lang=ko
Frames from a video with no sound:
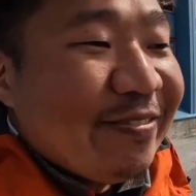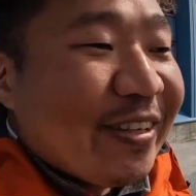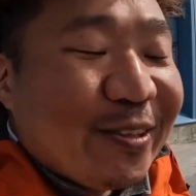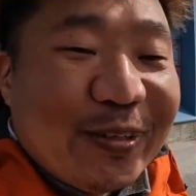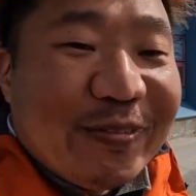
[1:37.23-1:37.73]

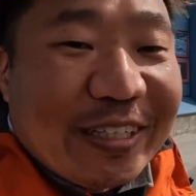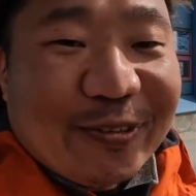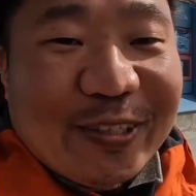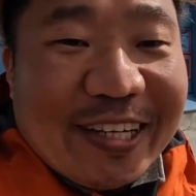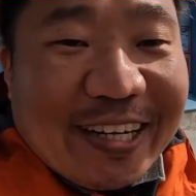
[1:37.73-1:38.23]
막 돈이 막
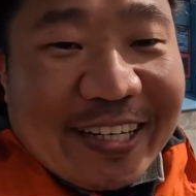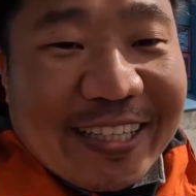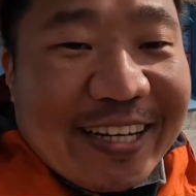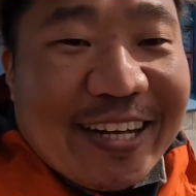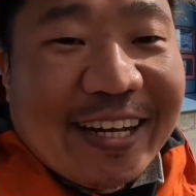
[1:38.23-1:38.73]
돈이
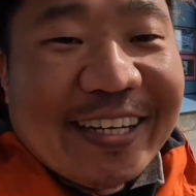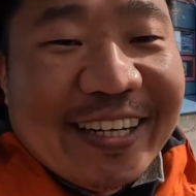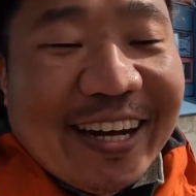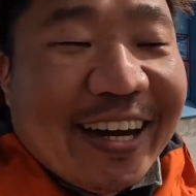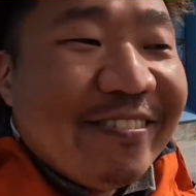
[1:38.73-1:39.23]
날아간다
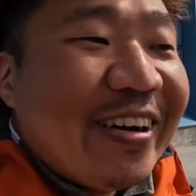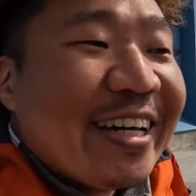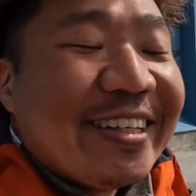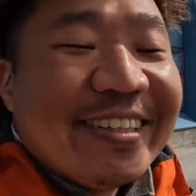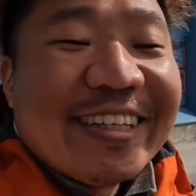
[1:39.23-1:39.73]
막 뭐
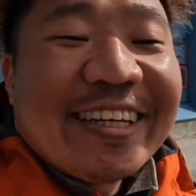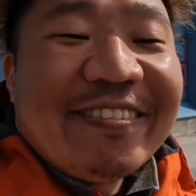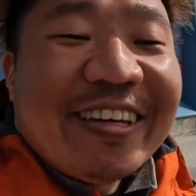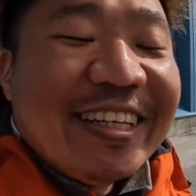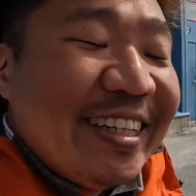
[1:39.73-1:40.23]
이런
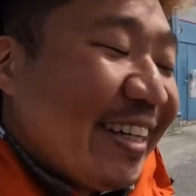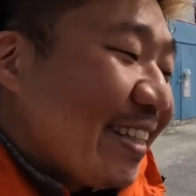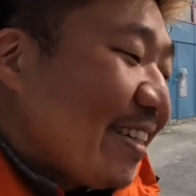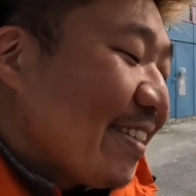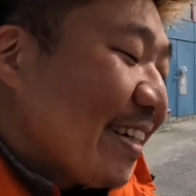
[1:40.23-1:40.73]
느낌이
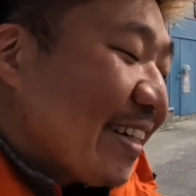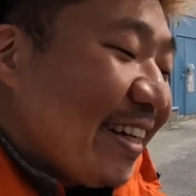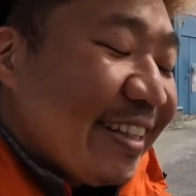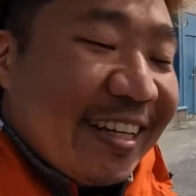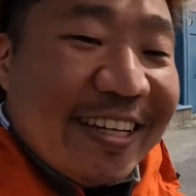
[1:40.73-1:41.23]
들 것
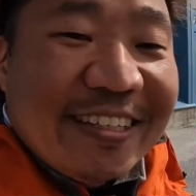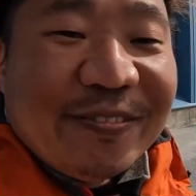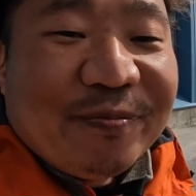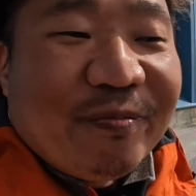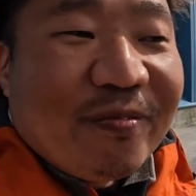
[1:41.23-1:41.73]
같긴 한데
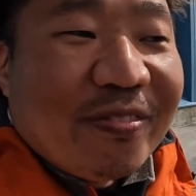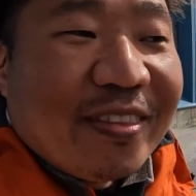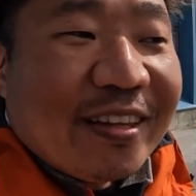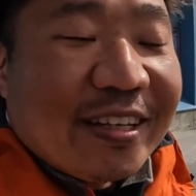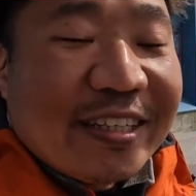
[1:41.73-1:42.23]
음
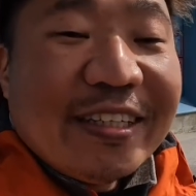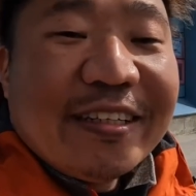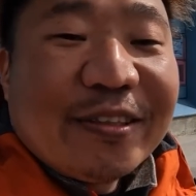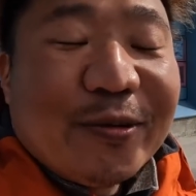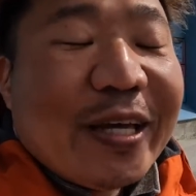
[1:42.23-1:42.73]

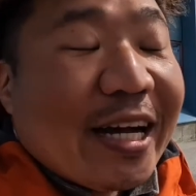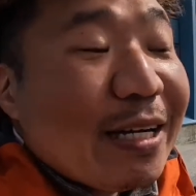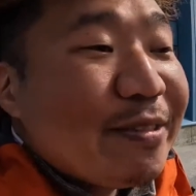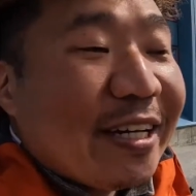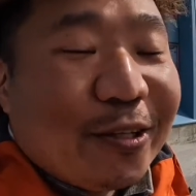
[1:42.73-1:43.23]
그 돈이
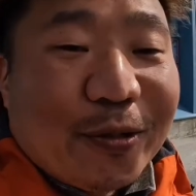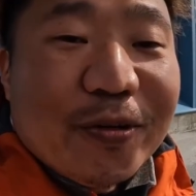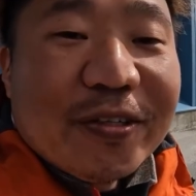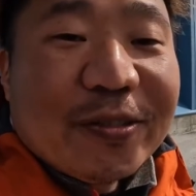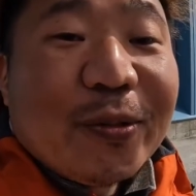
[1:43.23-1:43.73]
아깝지
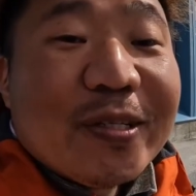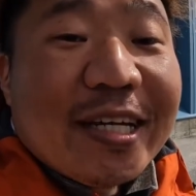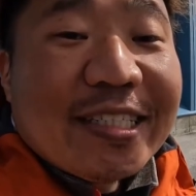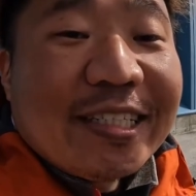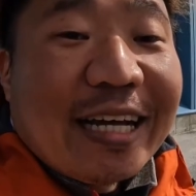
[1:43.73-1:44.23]
않도록 좋은
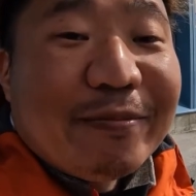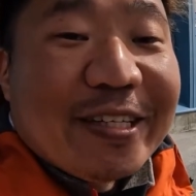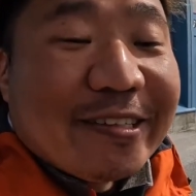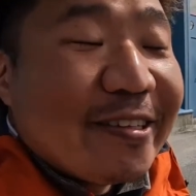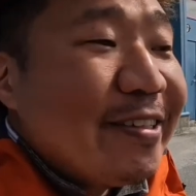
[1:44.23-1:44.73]
사진을
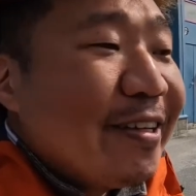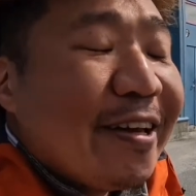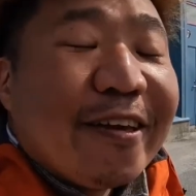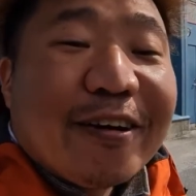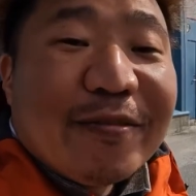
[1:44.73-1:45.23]
담아서
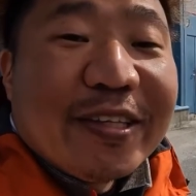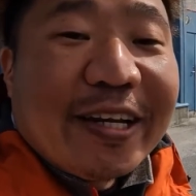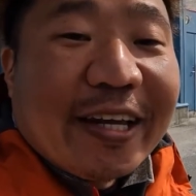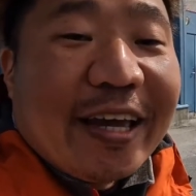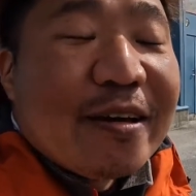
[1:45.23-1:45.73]

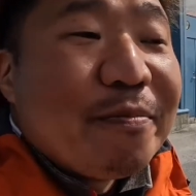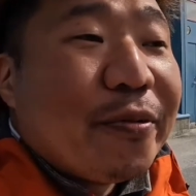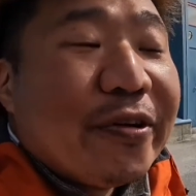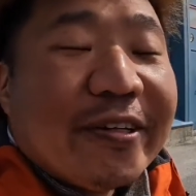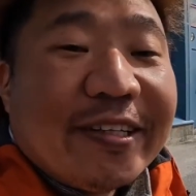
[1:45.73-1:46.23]
여러분들에게
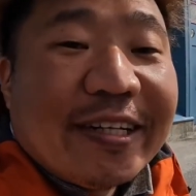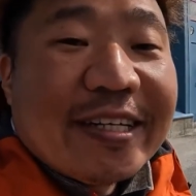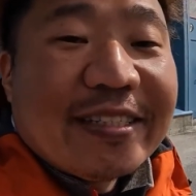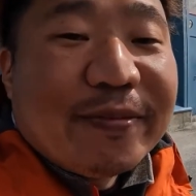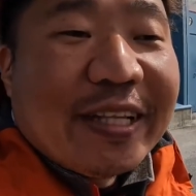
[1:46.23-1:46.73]

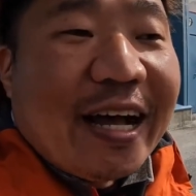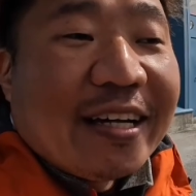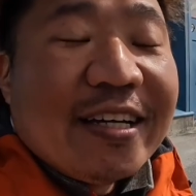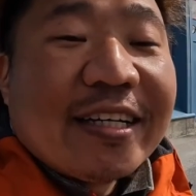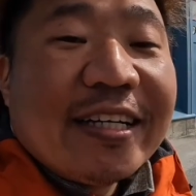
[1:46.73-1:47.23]
보여드리겠습니다
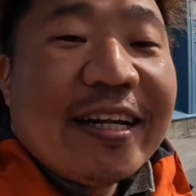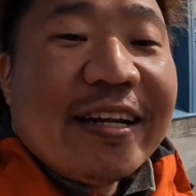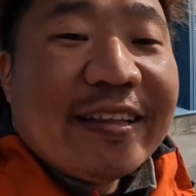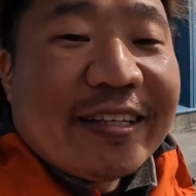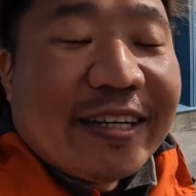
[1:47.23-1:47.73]

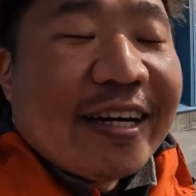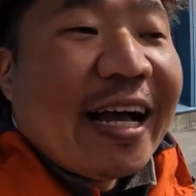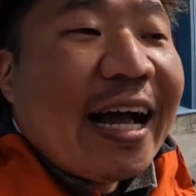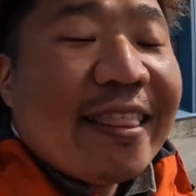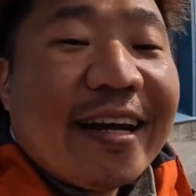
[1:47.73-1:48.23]
그린란드를
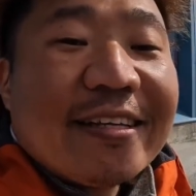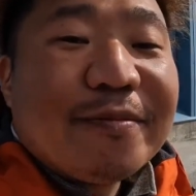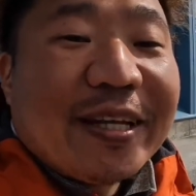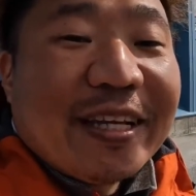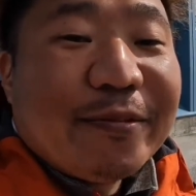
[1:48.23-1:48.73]

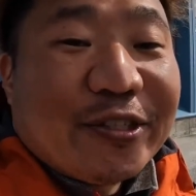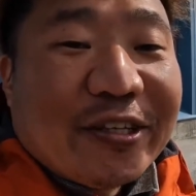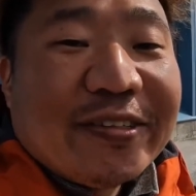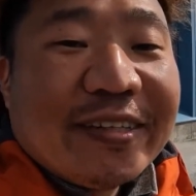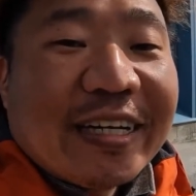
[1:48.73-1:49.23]
하늘에서
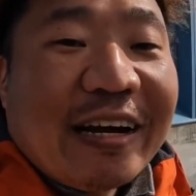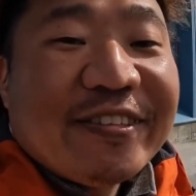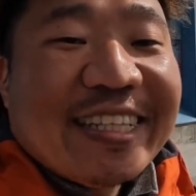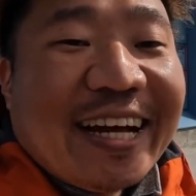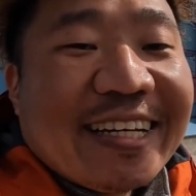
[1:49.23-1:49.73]
만나보죠
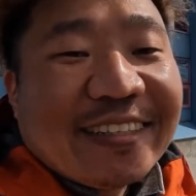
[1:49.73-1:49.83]
갑시다